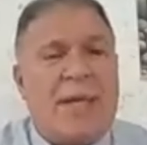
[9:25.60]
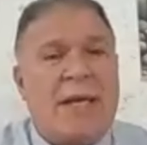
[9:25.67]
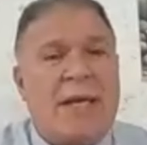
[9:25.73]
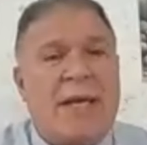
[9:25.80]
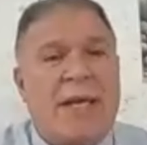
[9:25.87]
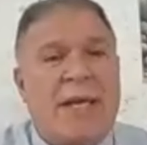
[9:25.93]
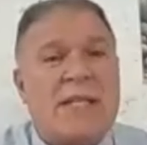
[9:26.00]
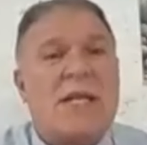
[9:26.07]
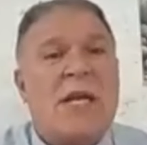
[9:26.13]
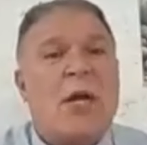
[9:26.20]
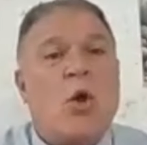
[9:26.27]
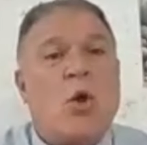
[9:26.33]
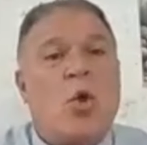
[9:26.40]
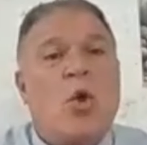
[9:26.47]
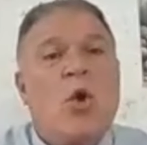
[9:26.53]
بيني قالت
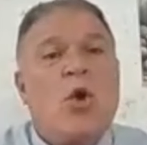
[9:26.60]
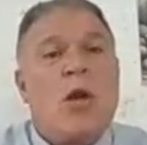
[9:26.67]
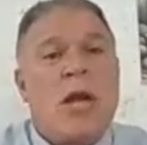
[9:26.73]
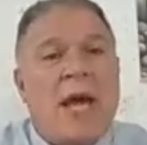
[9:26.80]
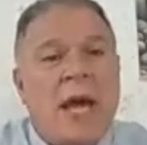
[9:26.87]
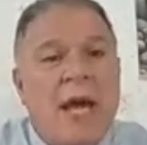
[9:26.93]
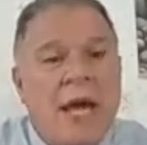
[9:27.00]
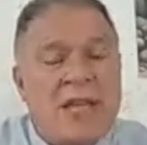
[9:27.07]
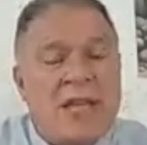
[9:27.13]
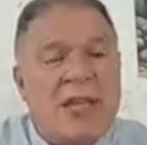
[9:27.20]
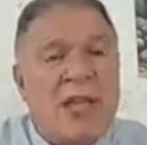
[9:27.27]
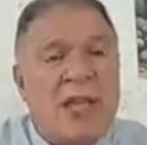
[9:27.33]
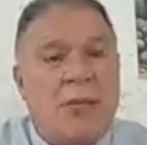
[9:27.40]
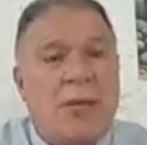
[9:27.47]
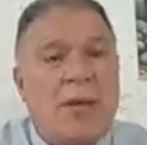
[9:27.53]
كل هذه
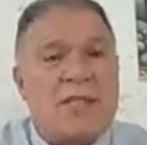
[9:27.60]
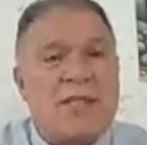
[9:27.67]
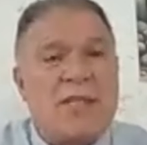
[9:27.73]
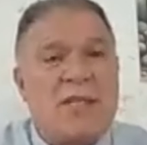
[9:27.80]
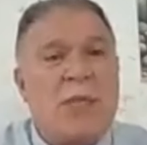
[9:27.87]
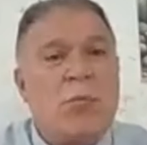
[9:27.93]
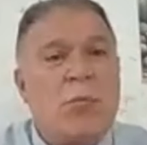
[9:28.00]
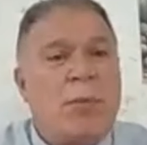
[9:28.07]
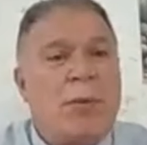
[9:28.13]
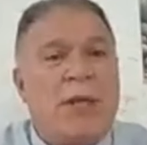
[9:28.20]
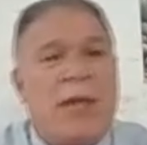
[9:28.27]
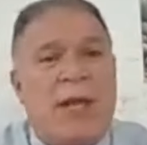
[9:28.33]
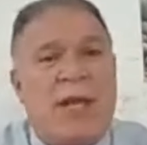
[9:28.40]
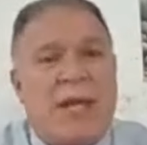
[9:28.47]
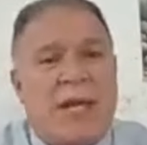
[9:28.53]
التفاصيل
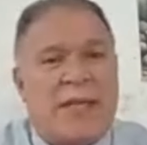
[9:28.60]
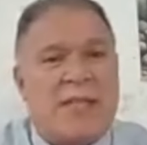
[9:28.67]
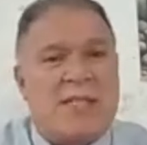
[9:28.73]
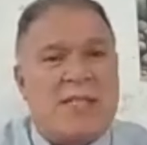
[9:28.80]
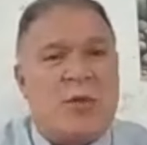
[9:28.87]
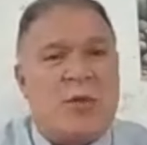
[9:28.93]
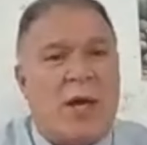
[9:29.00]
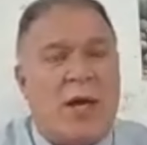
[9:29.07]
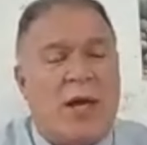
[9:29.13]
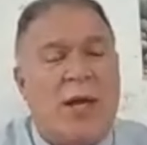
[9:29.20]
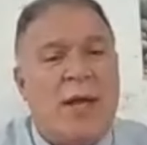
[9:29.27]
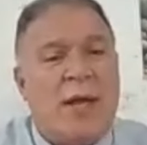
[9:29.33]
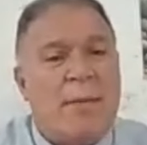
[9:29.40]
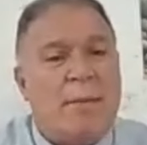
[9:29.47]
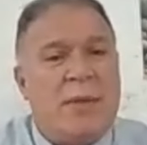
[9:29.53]
ممكن أن
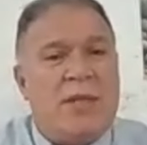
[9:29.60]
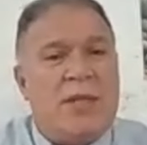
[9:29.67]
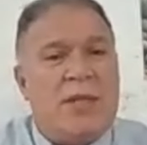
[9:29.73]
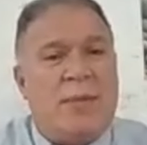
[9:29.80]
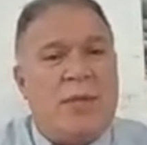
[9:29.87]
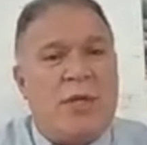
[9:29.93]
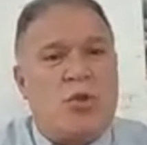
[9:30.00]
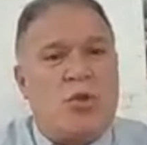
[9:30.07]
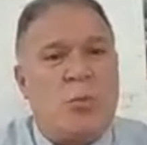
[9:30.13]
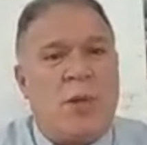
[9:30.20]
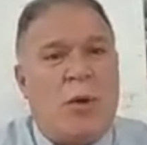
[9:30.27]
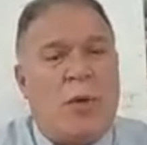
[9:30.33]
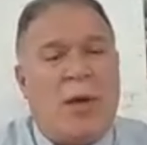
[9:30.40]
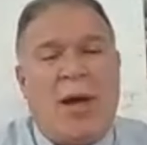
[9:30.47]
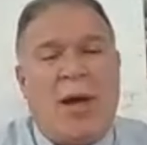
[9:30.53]
نختزلها
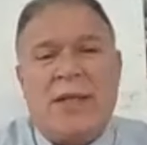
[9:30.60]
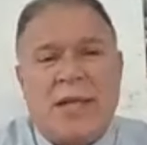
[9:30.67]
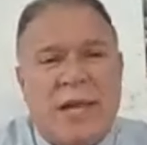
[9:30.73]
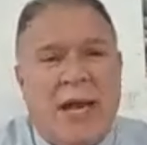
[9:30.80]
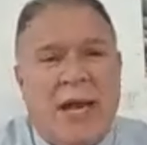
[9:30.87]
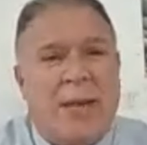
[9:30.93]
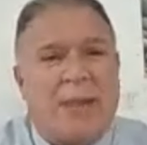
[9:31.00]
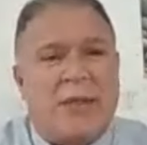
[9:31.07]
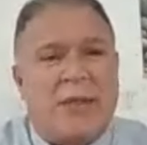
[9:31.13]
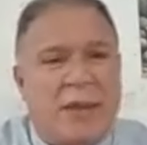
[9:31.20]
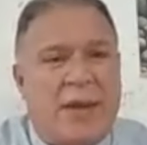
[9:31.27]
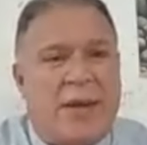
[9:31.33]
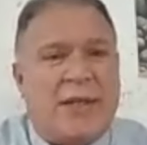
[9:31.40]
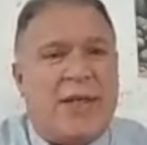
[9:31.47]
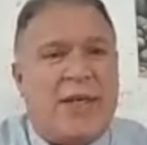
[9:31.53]
بجملة واحدة نعم
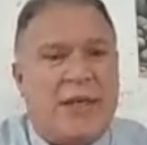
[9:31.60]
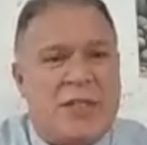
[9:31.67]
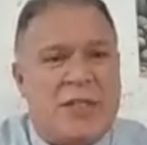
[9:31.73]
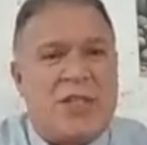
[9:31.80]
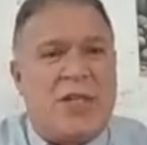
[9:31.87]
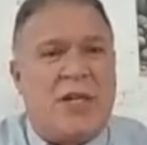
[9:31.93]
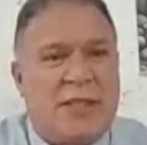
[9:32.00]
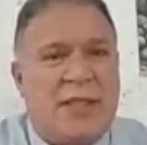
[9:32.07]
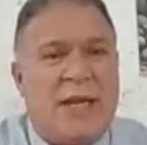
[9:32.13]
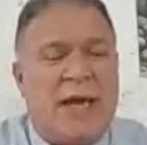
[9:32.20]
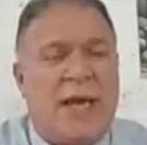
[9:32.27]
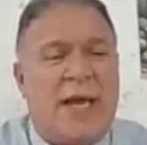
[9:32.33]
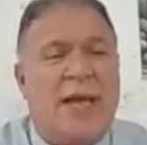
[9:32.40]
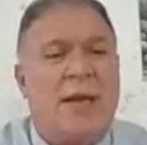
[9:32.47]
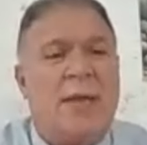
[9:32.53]
تمكن جيش
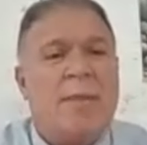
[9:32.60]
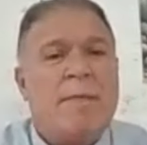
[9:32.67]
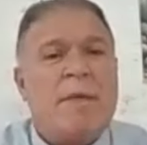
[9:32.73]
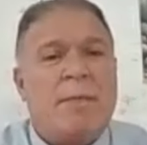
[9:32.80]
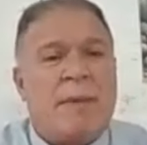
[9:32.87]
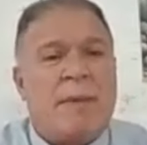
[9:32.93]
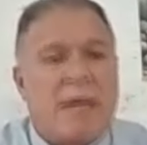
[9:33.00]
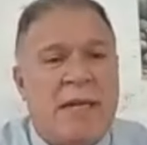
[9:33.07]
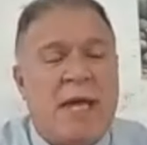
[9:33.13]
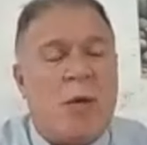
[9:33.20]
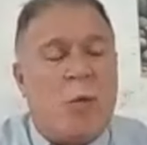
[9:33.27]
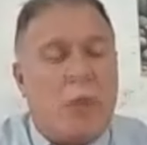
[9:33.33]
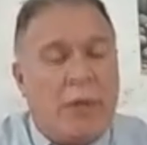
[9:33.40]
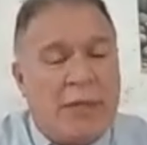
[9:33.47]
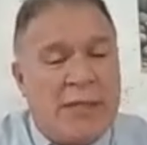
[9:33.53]
الاحتلال من
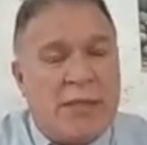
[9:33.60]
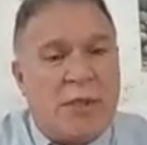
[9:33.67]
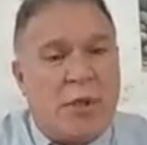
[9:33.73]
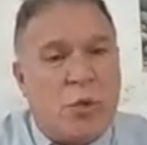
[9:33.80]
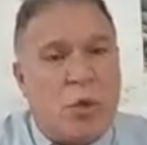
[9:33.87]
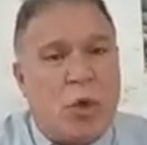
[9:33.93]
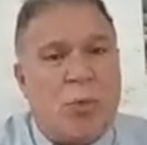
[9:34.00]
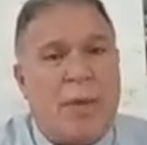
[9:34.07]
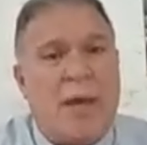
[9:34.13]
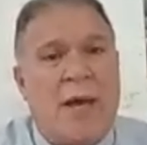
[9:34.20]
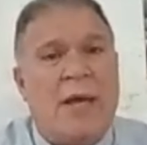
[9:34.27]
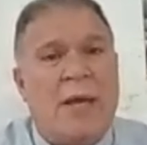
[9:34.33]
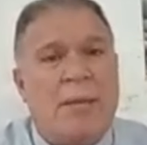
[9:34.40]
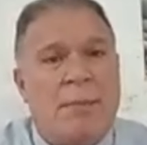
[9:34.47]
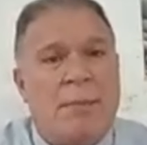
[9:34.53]
خلال وحدات
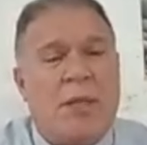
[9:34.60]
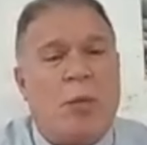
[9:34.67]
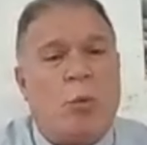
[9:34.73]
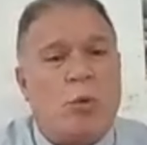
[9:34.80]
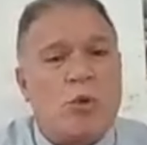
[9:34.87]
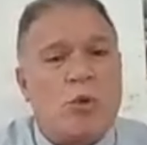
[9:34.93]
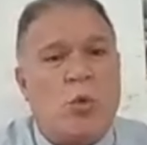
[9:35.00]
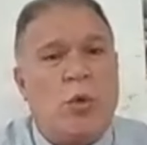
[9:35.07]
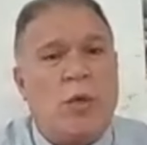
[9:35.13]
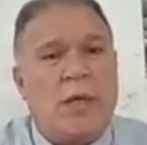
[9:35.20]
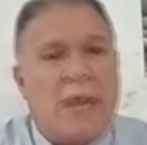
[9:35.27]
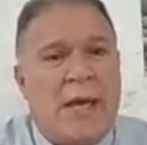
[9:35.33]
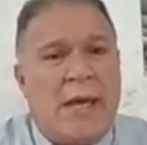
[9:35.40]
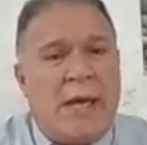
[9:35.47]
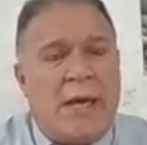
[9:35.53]
النخبة من الوصول
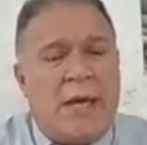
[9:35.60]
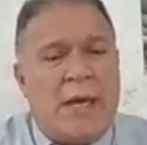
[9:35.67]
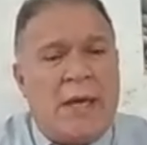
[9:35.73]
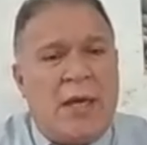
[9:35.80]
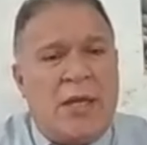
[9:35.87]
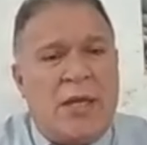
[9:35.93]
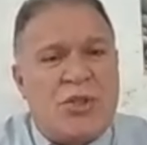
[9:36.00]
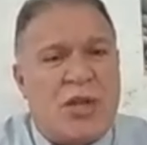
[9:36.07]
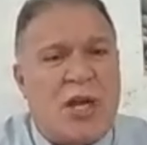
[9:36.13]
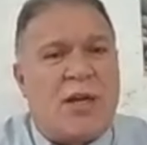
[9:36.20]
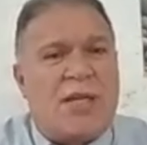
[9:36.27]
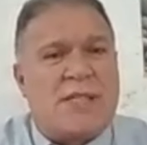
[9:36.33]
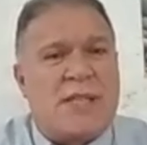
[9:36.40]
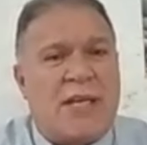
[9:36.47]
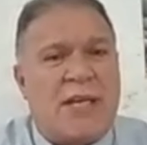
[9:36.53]
إلى آه،
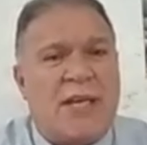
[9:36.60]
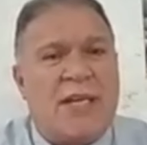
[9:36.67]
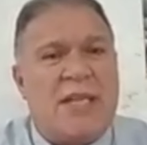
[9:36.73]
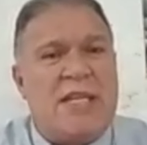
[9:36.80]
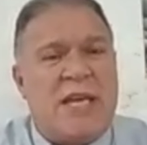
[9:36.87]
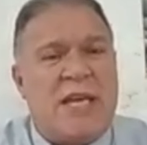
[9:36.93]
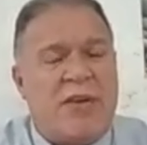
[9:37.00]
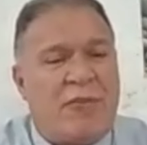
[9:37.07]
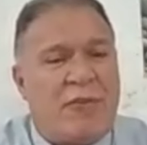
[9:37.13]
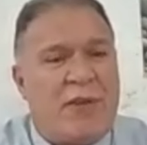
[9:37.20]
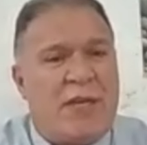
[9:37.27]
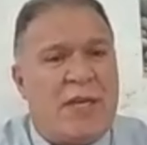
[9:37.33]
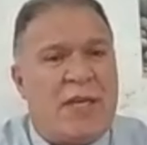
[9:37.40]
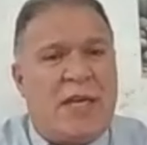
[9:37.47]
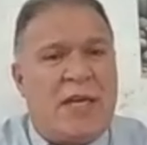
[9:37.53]
شقة سكنية في